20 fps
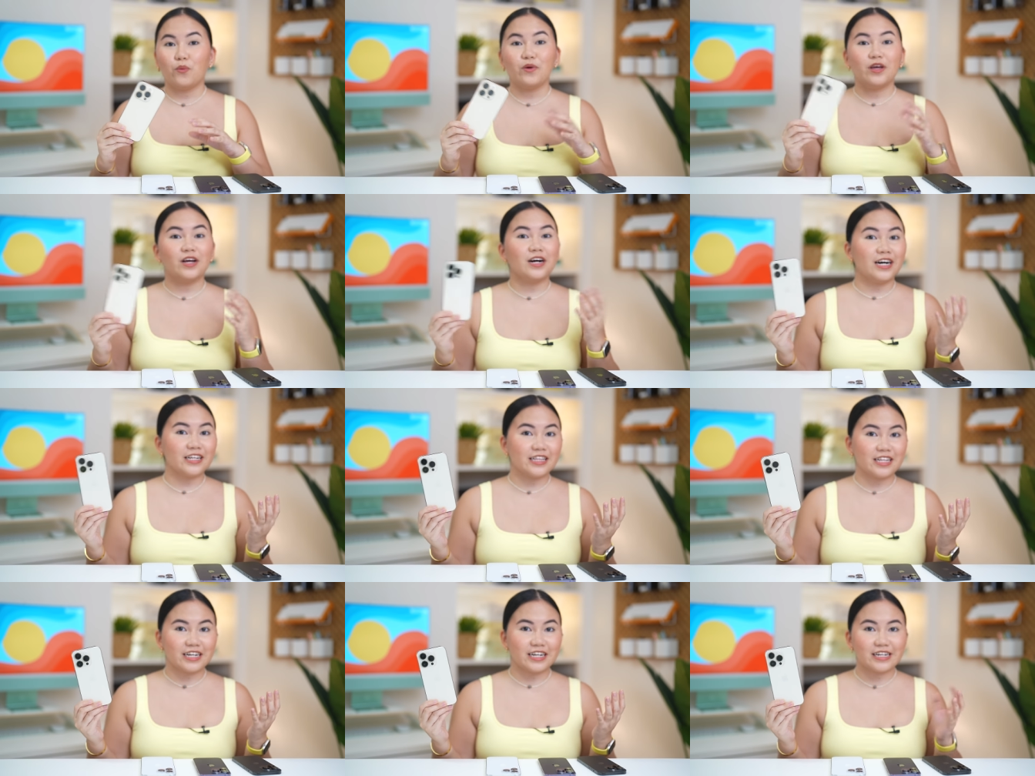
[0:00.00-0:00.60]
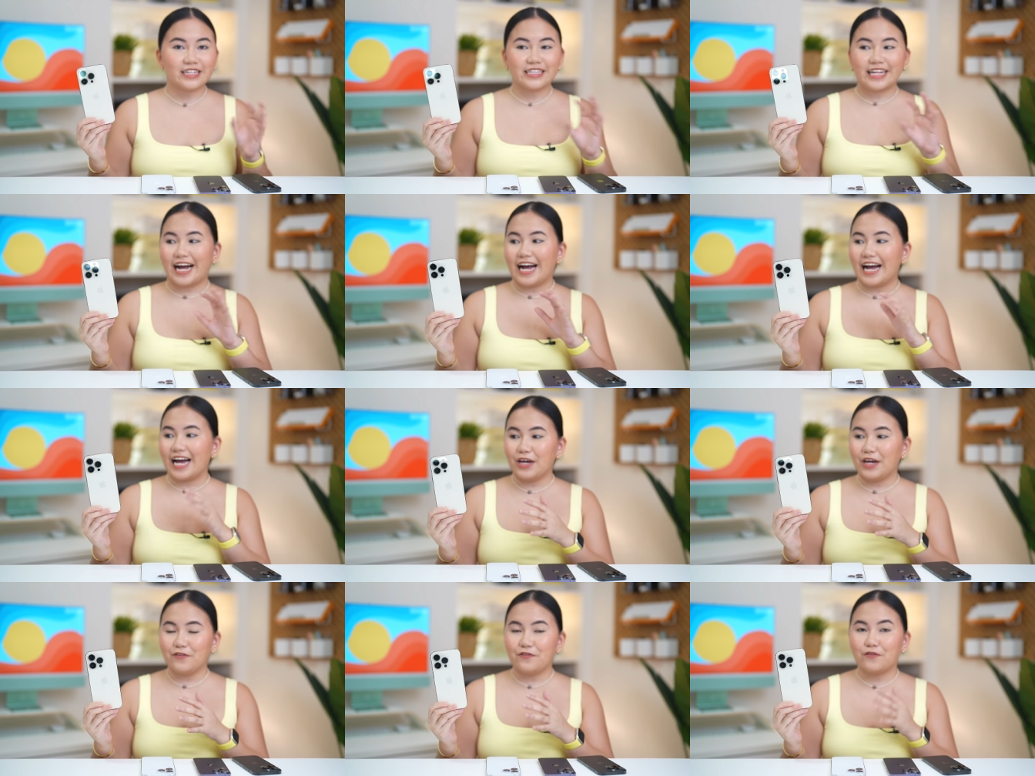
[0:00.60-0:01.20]
We got here the
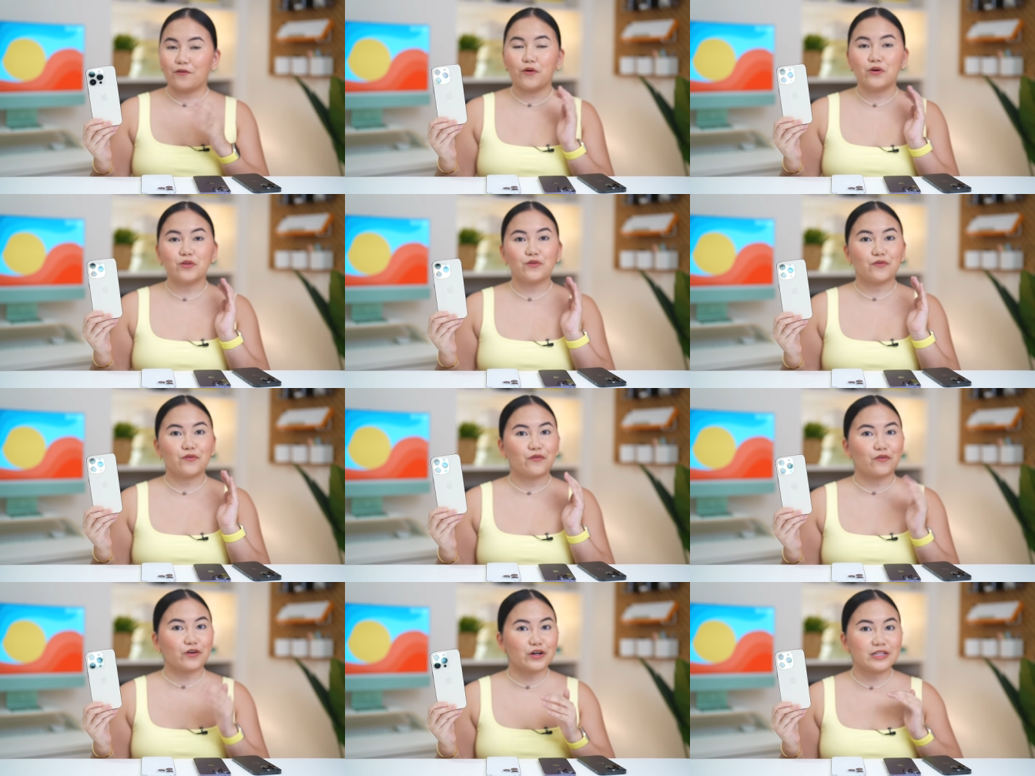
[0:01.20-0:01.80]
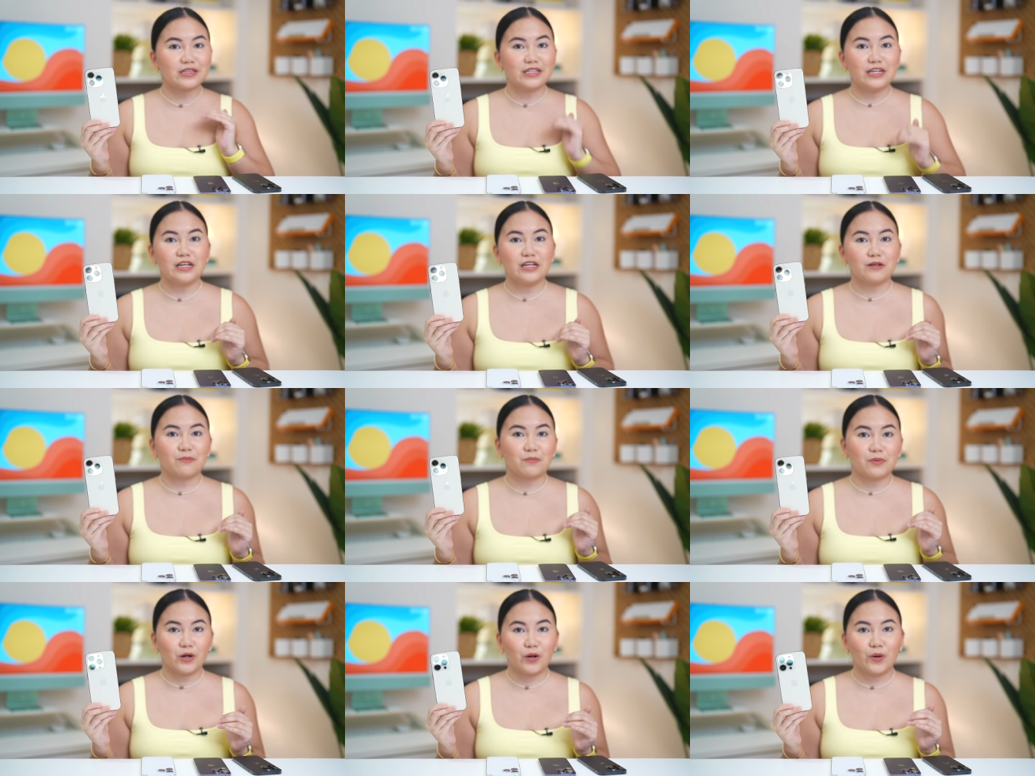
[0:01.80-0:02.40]
iPhone
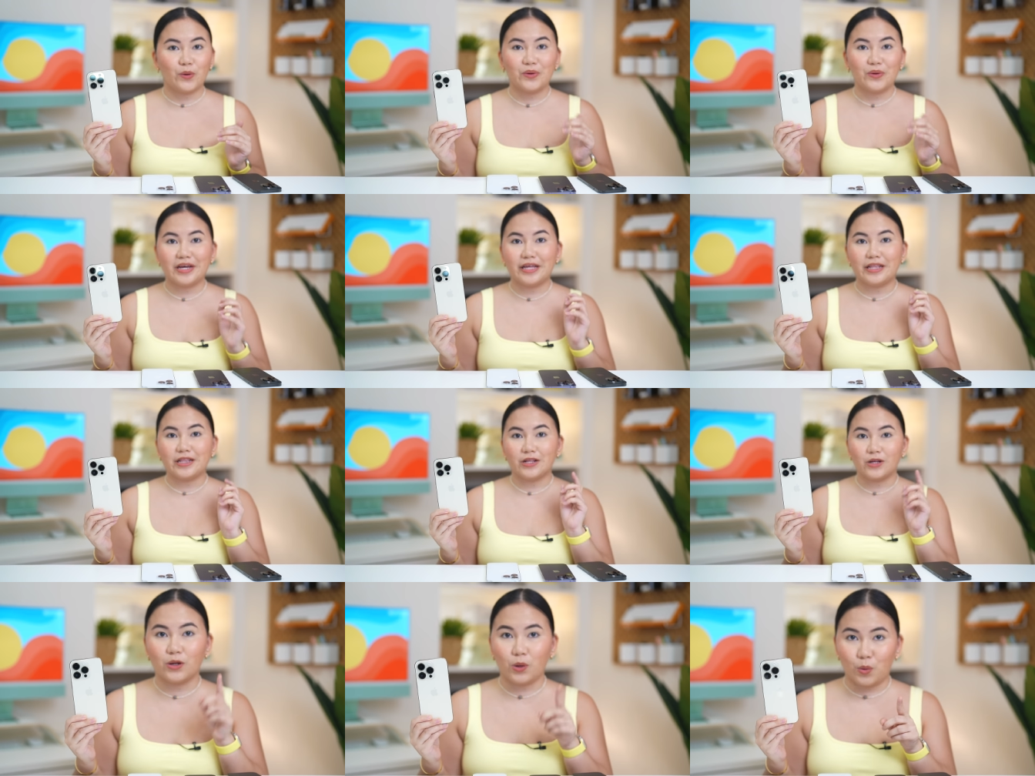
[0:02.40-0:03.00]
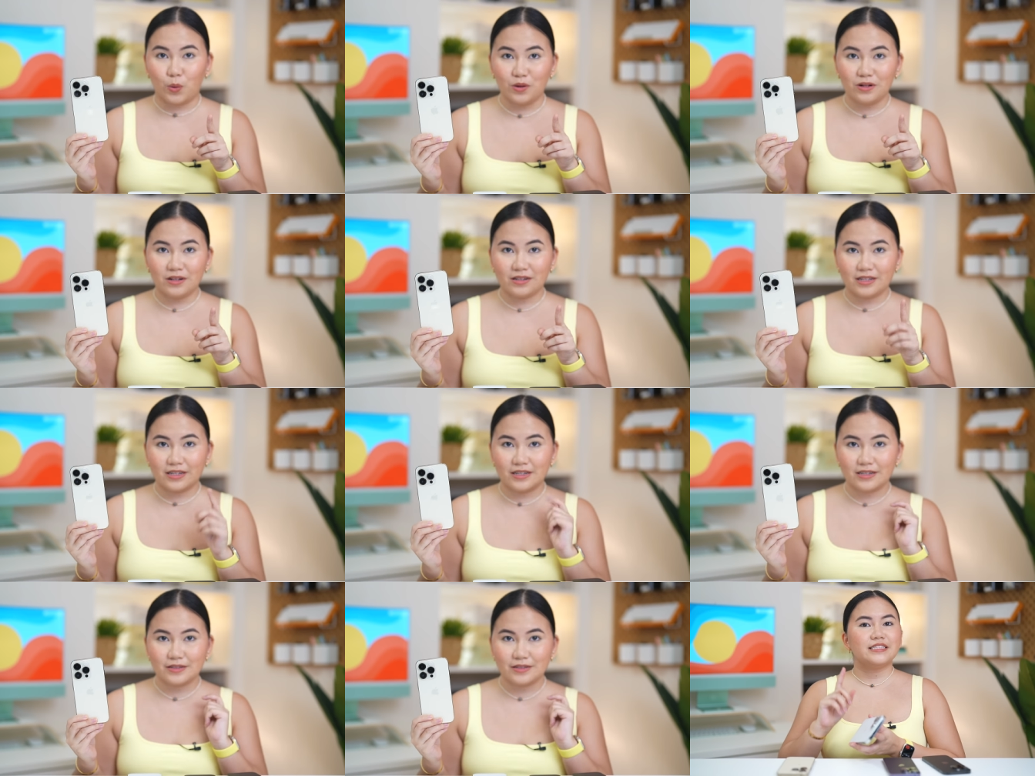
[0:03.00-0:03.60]
14 Pro in
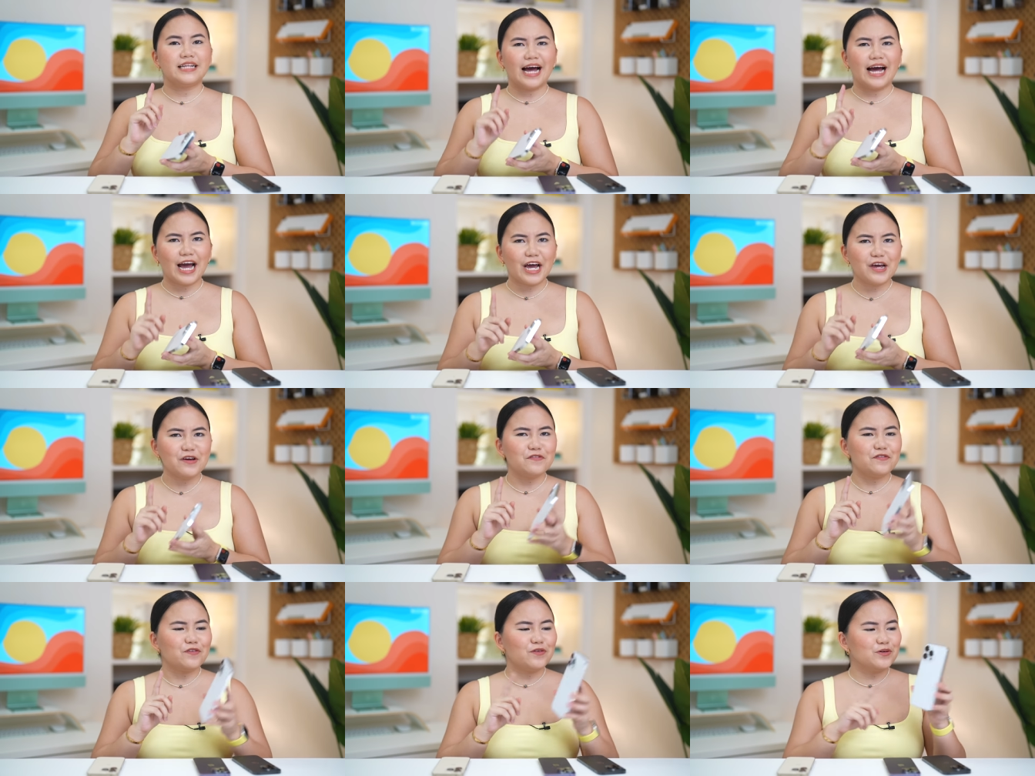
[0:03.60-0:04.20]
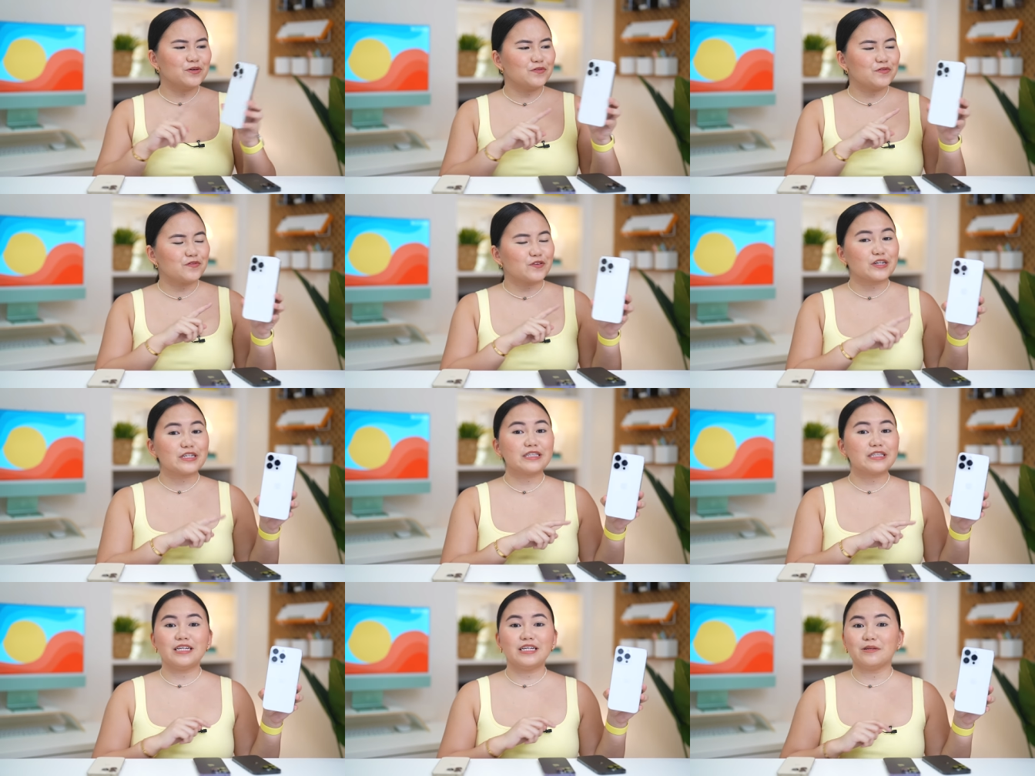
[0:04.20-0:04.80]
gold, the iPhone
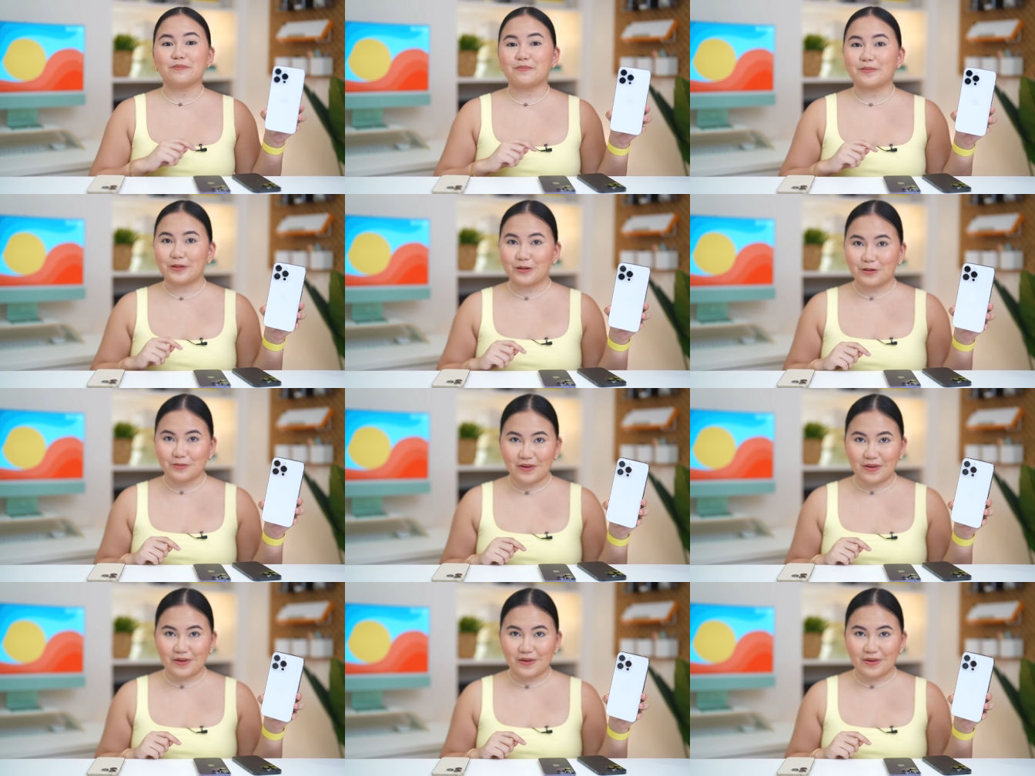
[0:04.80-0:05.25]
14 Pro